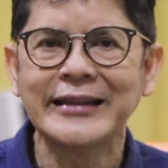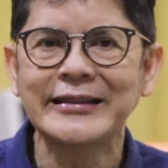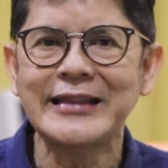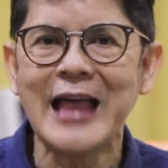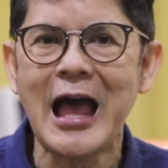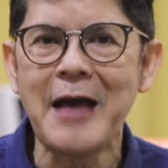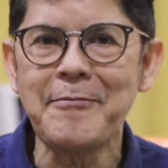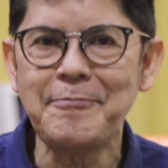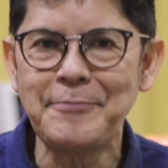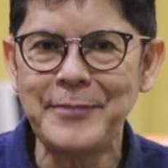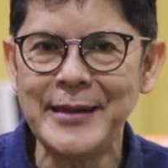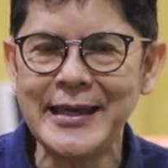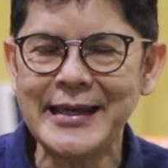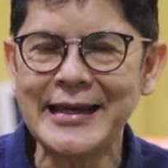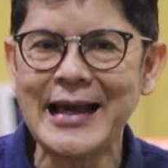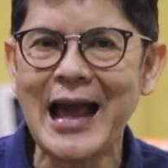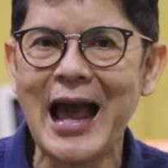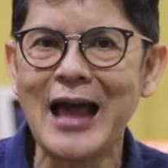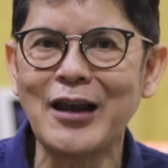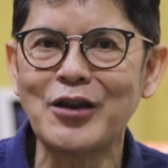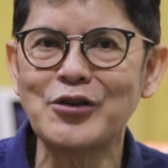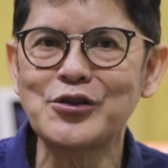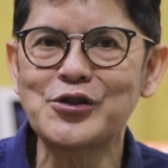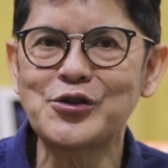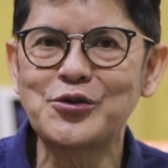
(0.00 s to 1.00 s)
Tapi
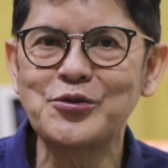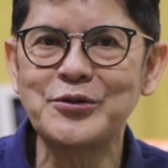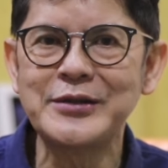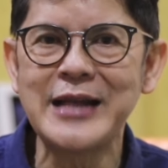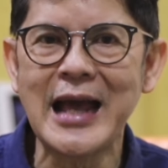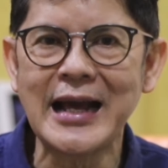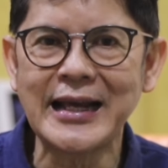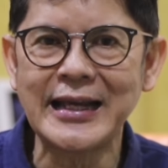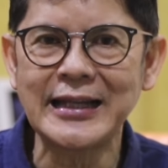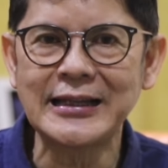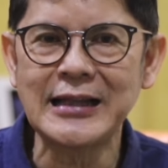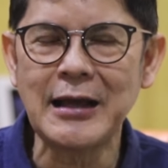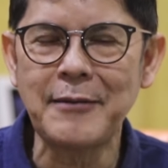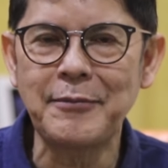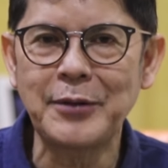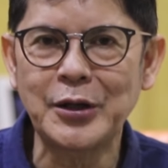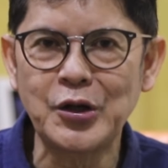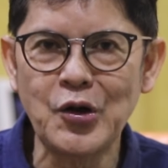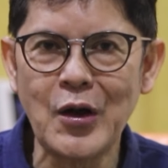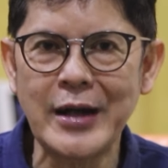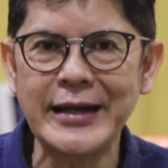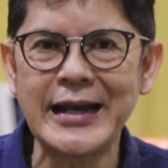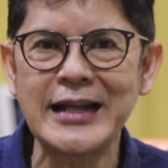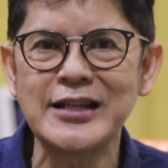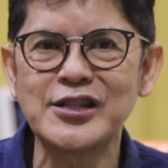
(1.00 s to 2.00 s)
kalau sudah kita
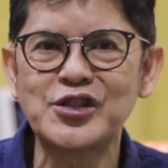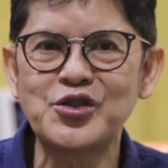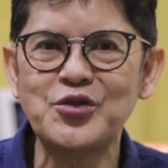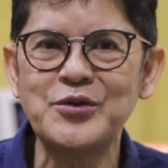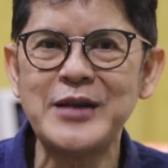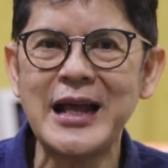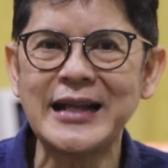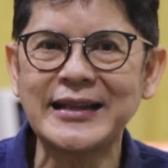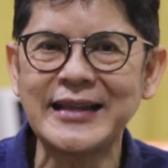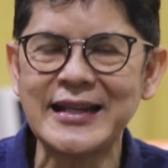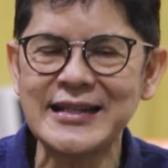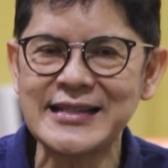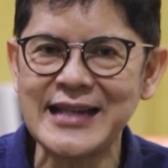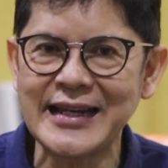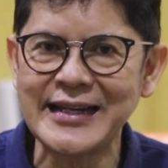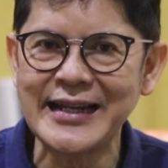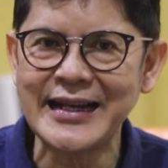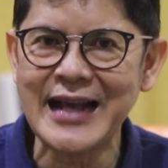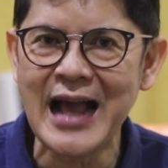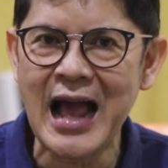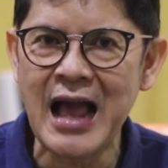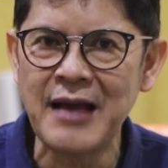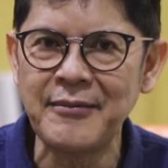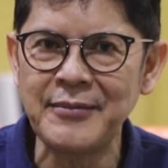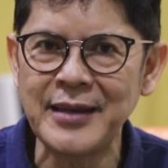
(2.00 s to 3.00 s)
berdoa dan sudah terjadi
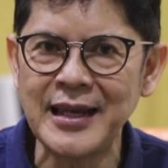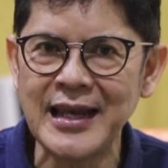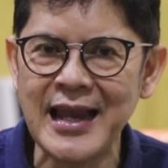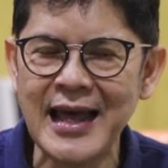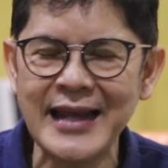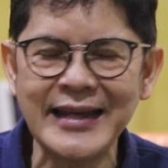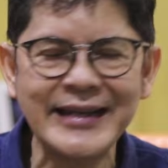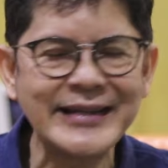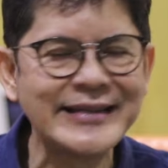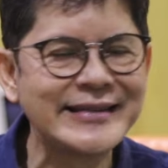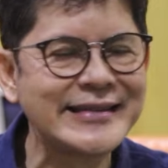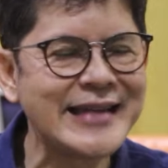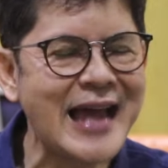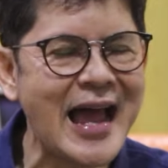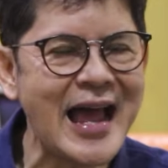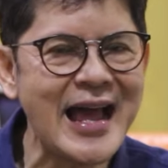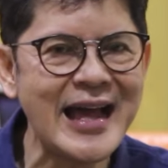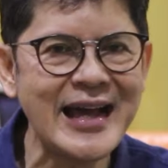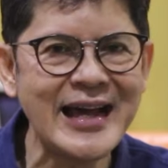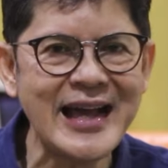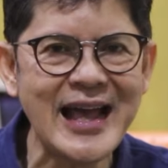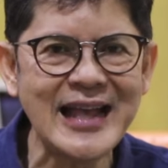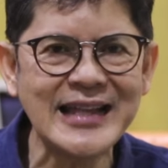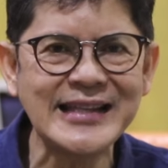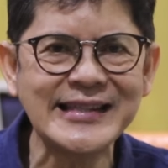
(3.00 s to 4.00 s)
kehamilan,
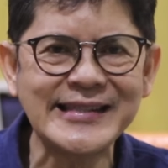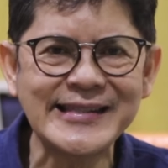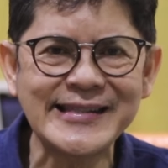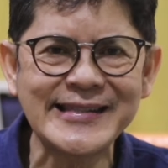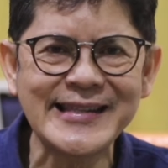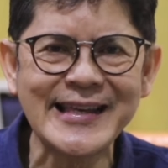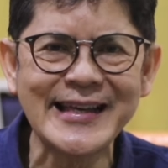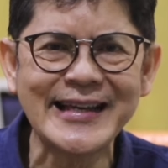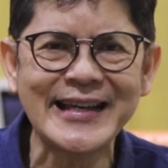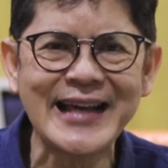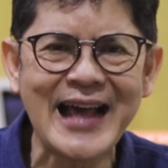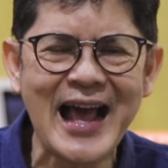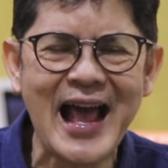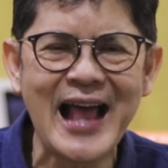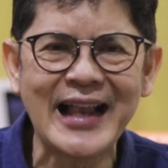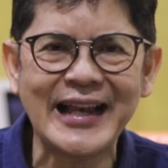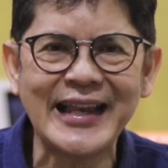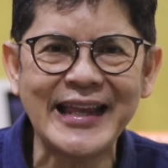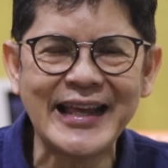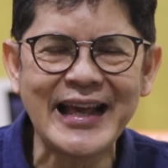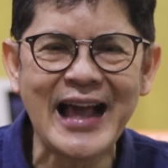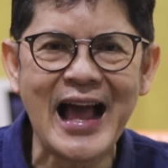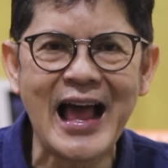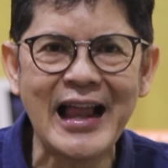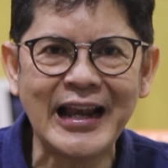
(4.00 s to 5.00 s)
jangan
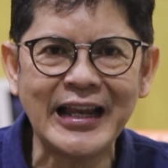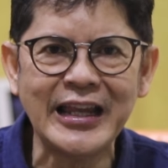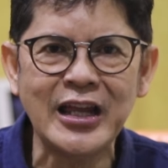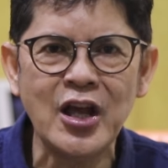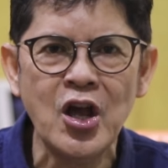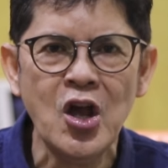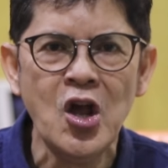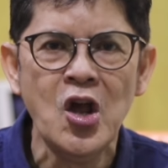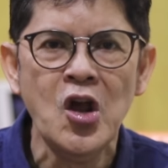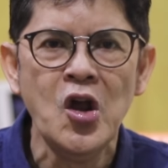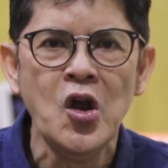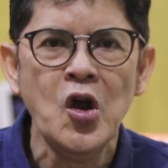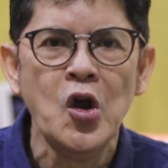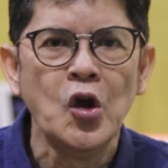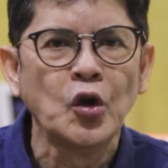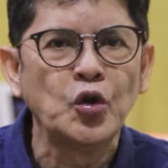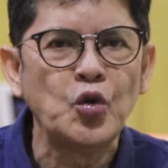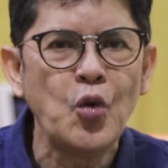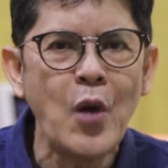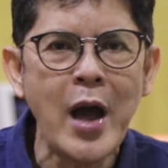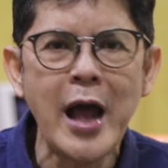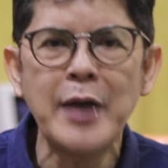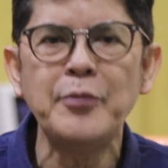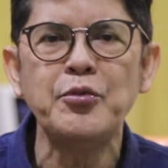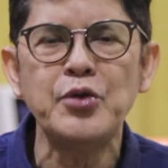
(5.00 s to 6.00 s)
sekali-kali
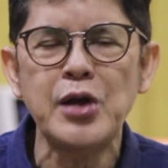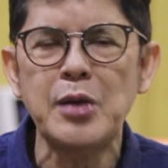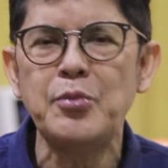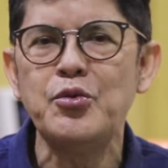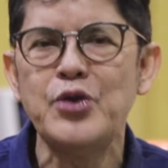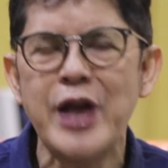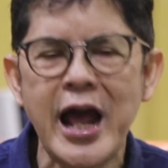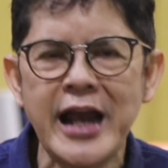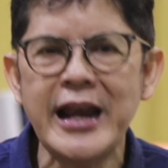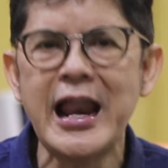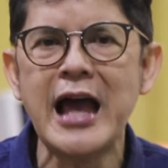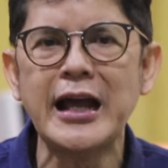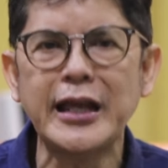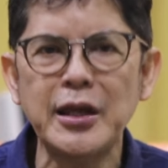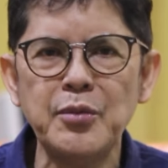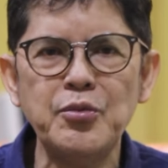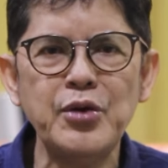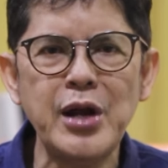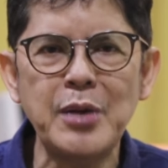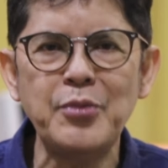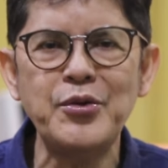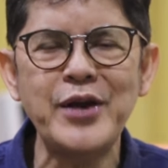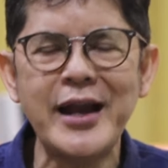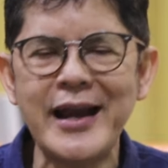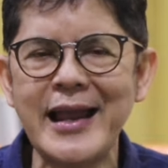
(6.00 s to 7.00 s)
Tuhan mudah-mudahan laki,
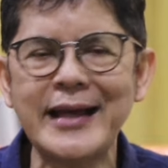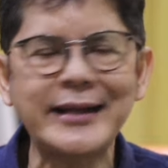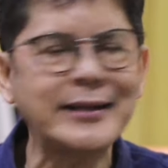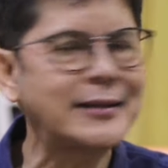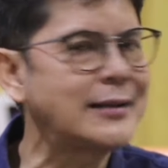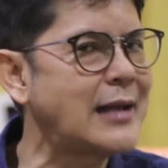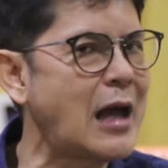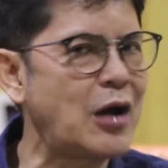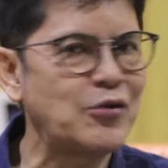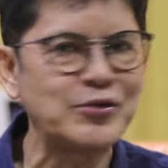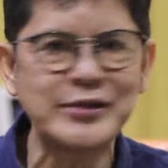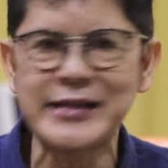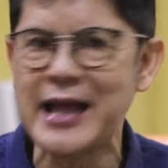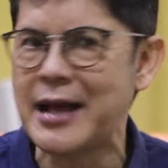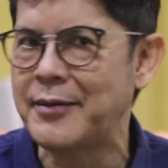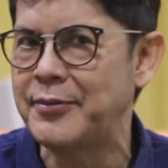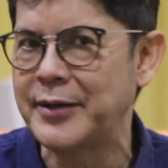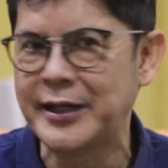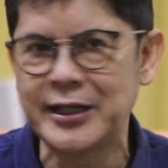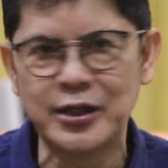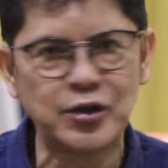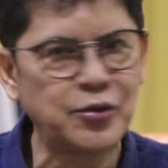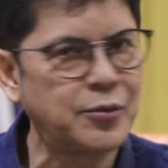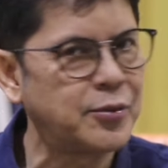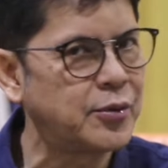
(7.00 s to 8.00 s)
mudah-mudahan laki. nggak usah
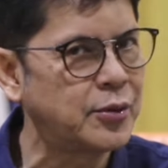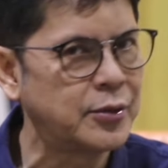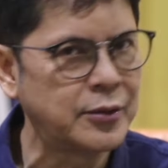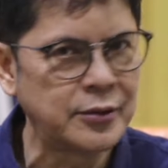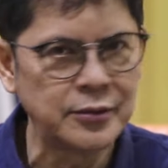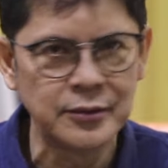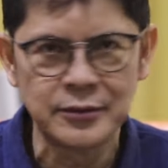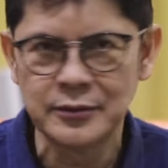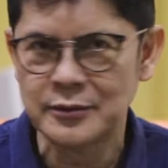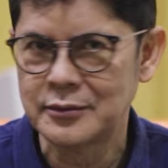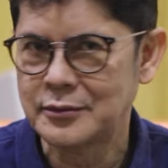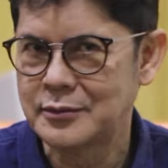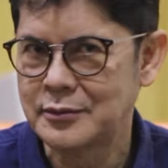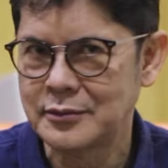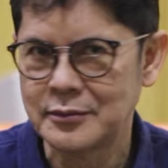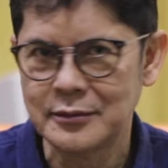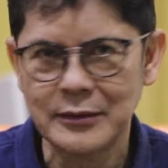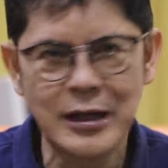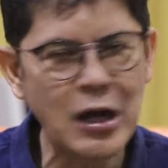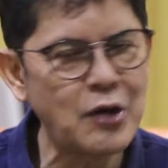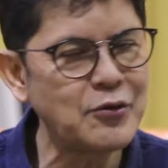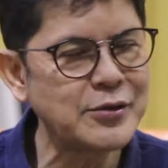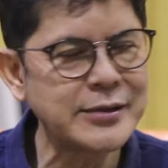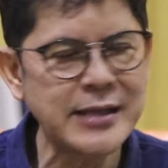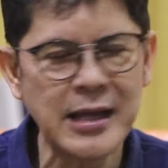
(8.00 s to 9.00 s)
begitu.
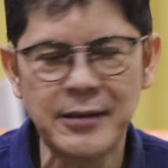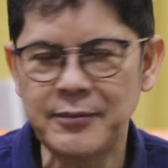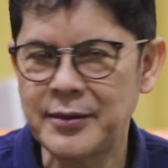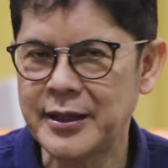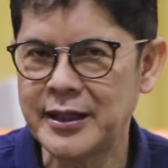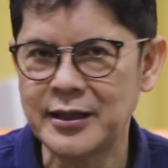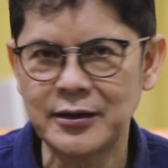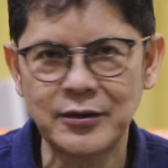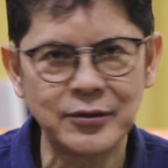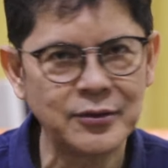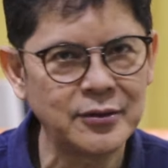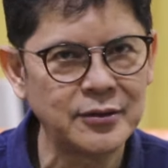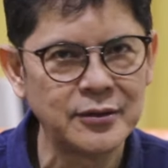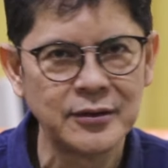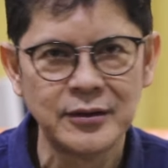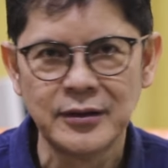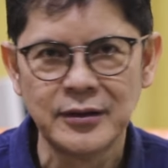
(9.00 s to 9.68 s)
nggak usah begitu.